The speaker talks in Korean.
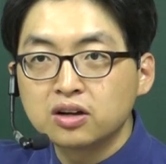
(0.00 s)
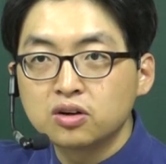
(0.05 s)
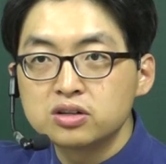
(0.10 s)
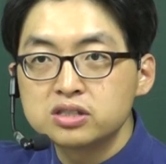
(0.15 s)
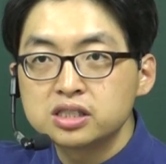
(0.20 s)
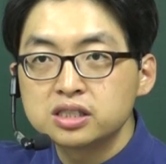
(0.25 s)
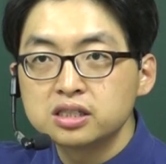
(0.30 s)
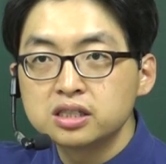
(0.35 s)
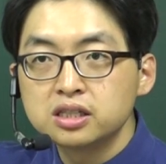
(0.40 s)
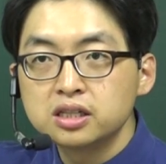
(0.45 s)

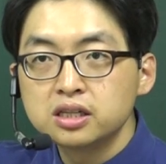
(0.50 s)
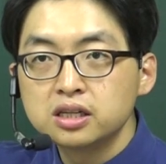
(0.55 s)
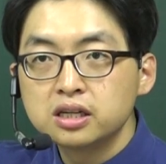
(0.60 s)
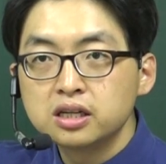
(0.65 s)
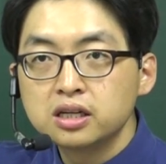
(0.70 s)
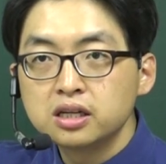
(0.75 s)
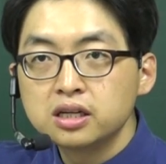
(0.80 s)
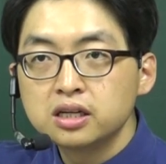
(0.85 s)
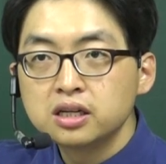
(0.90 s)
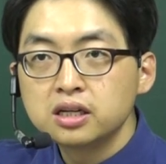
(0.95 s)
거지.
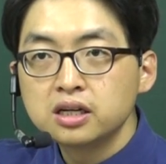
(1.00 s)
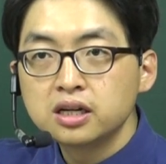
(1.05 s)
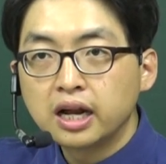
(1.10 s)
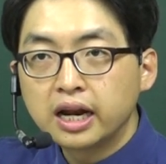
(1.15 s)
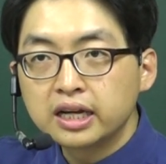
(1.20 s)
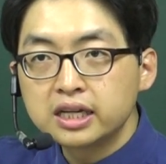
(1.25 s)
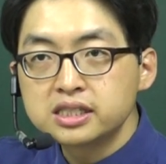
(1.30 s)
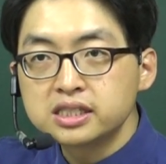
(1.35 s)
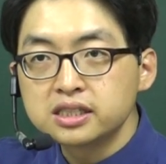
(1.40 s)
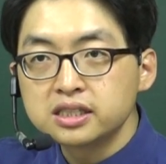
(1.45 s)

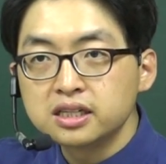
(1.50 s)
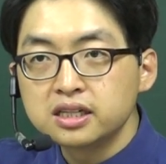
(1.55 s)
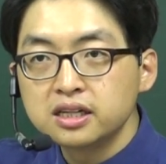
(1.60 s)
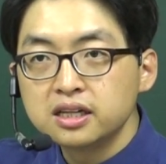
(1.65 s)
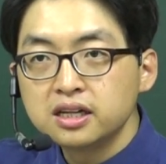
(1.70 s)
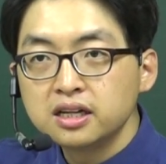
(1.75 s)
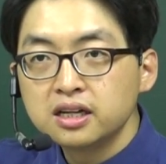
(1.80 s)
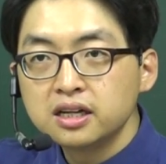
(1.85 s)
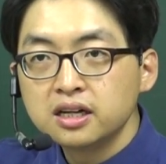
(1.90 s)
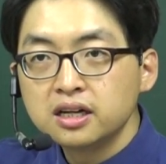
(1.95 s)
알겠지?
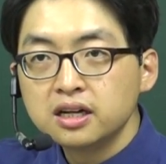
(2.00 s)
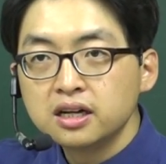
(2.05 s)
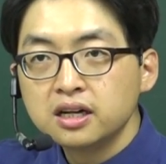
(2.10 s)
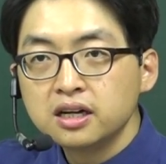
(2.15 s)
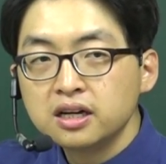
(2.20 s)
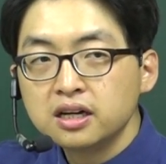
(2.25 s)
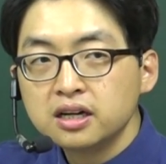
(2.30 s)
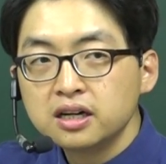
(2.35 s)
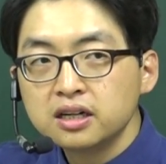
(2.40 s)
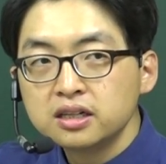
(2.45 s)

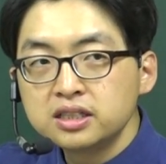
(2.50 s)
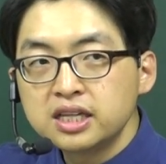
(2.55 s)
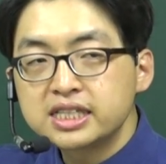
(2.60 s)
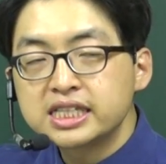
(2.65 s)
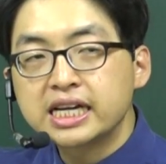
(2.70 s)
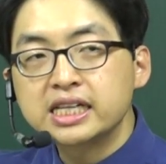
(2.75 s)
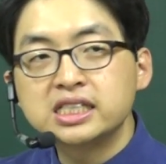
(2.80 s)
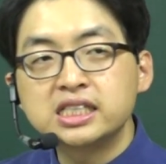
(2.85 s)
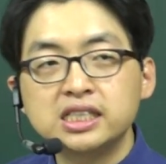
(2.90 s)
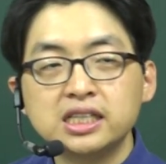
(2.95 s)
근데
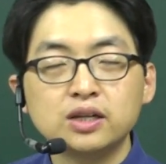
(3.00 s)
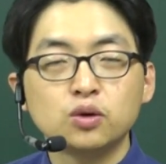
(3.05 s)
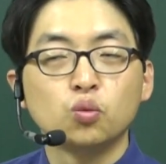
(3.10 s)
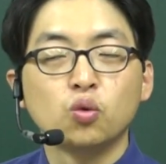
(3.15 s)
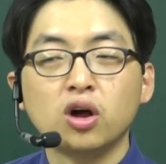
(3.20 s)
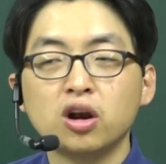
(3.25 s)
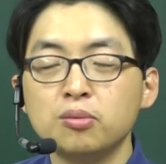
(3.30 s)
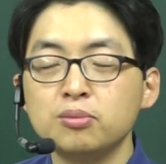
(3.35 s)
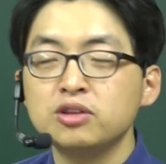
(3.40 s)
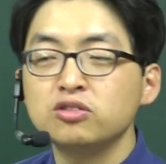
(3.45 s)
자칭
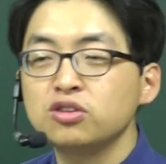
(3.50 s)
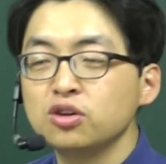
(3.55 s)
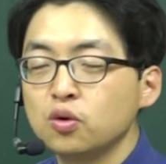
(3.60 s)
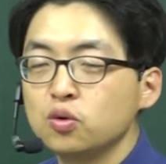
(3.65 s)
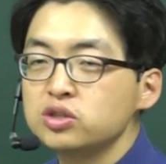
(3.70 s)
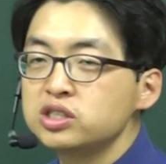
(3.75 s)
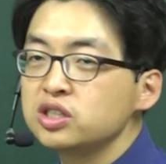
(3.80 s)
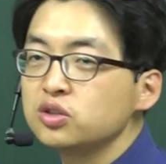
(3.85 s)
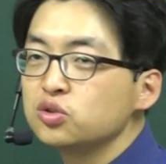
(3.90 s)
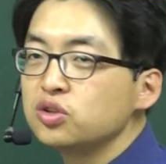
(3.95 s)

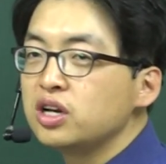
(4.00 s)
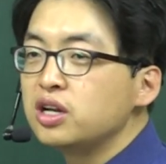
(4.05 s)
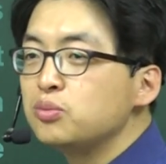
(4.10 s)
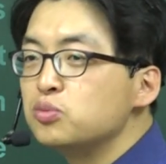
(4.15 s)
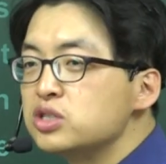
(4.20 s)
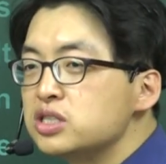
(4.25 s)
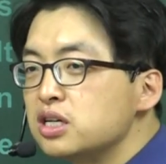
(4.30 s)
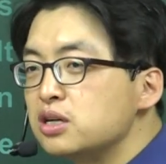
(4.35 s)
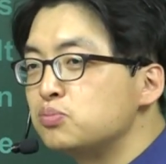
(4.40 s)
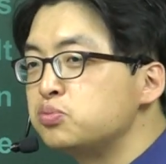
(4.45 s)
원어민스러운 친구들이 이
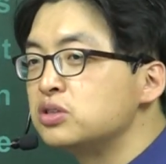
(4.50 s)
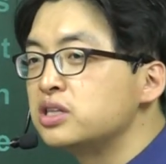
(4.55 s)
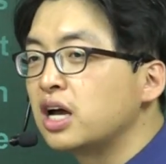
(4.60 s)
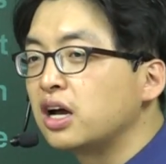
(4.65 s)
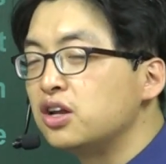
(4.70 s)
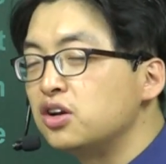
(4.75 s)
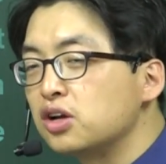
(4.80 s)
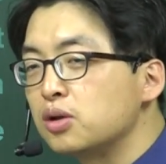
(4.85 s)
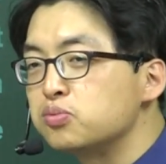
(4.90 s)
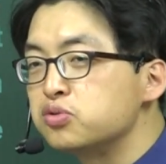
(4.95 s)
문제를
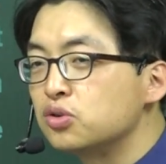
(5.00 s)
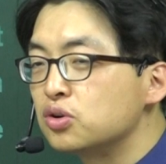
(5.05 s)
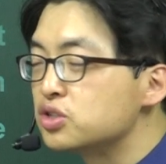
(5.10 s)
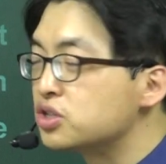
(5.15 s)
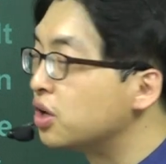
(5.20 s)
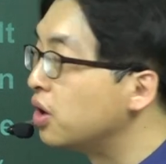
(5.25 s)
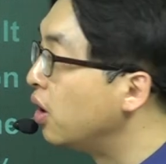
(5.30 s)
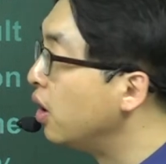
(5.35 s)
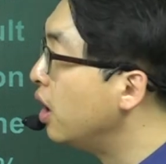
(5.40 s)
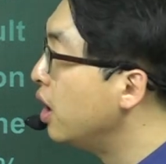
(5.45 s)
풀다가 이렇게 푼 거죠.